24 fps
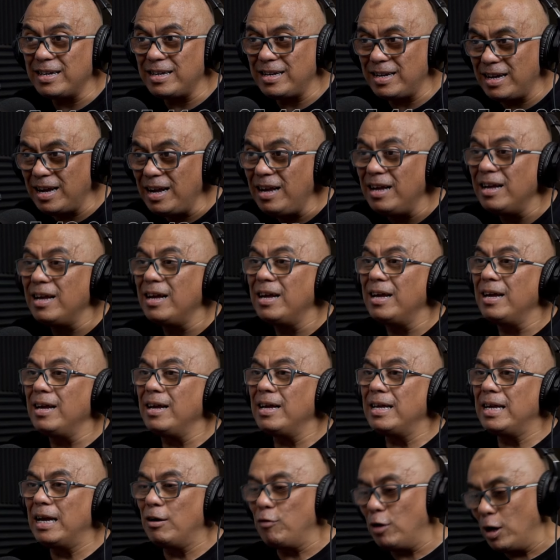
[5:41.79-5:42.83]
Ya.
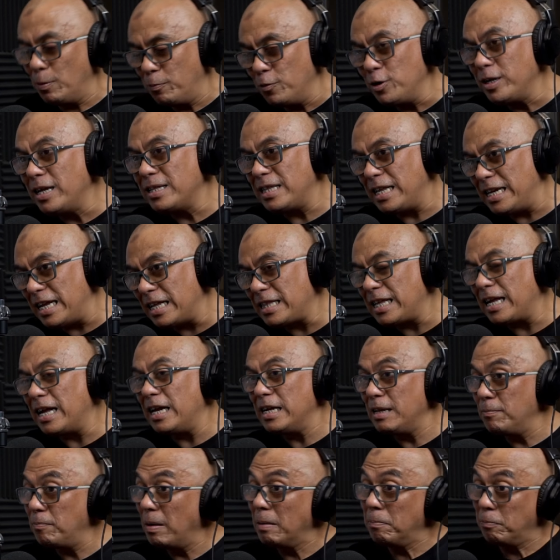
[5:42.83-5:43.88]
Ya walaupun dia tidak tinggal
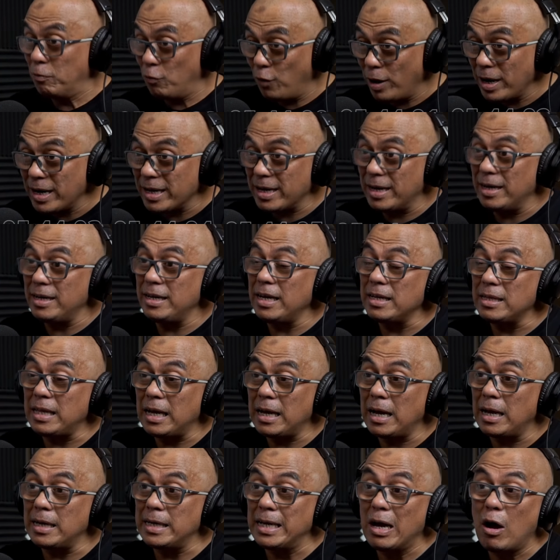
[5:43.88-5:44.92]
di Papua ya, dia
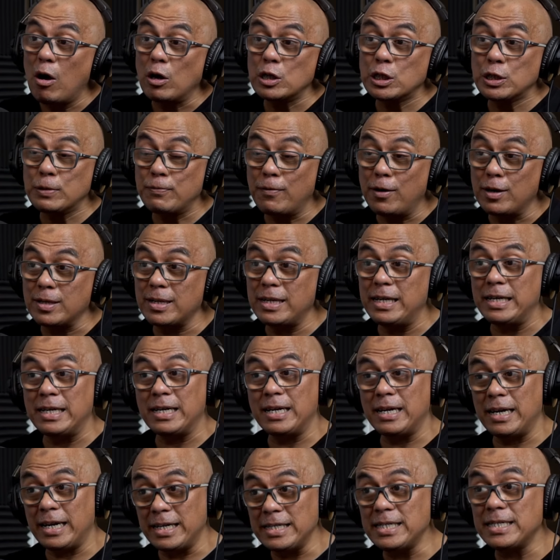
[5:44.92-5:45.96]
tinggal di Oxford,
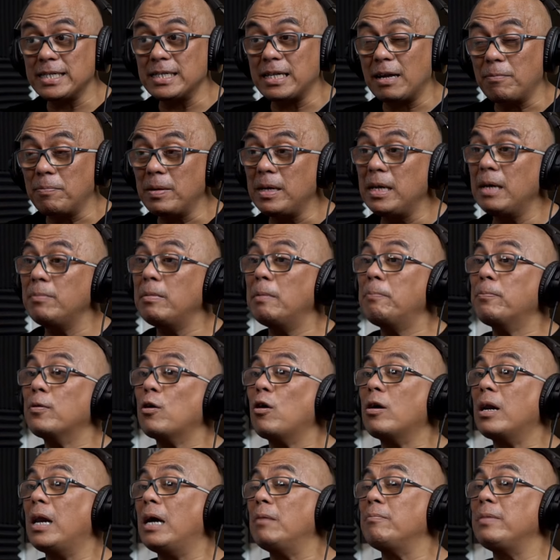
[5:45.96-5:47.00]
Inggris, tapi dia
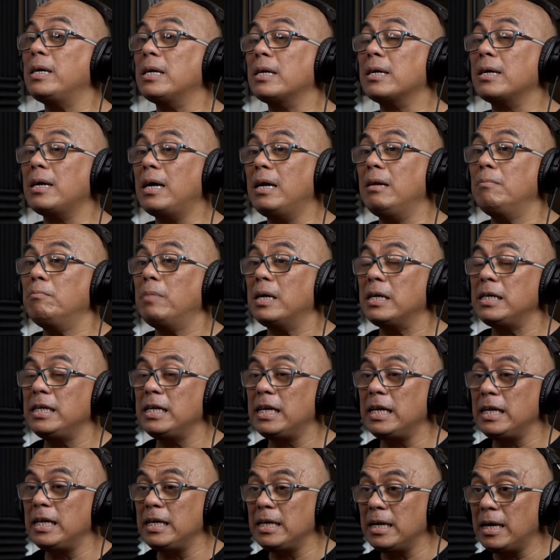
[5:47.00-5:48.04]
memproklamirkan
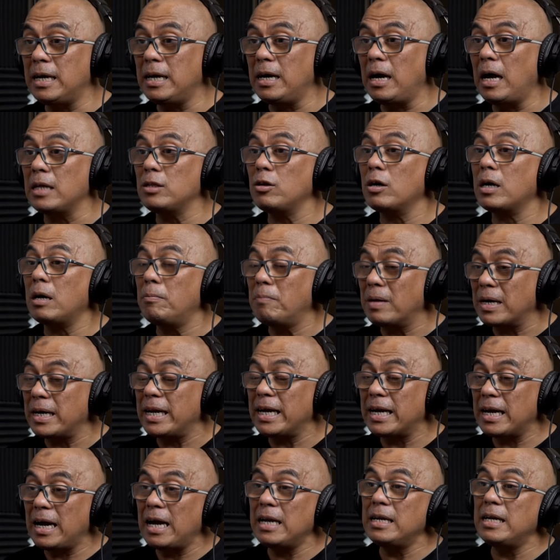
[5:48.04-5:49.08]
berdirinya atau
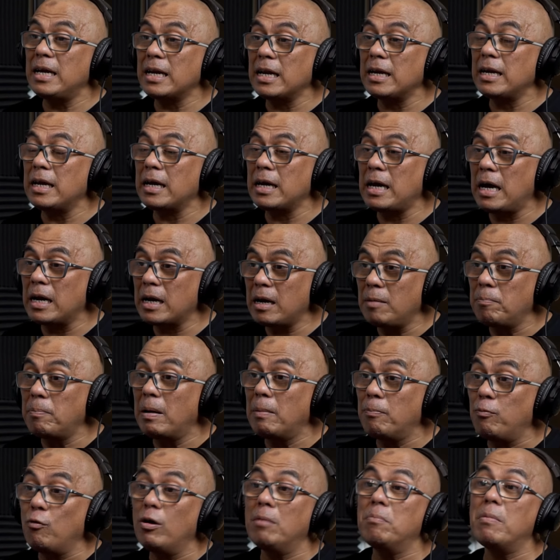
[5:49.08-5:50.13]
kemerdekaan dari negara
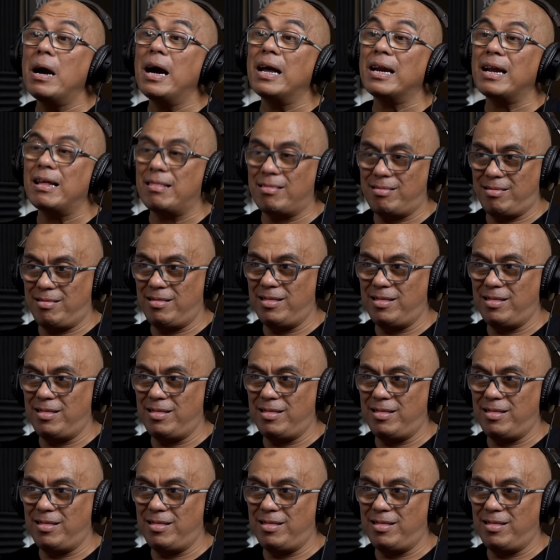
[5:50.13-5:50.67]
Papua Barat.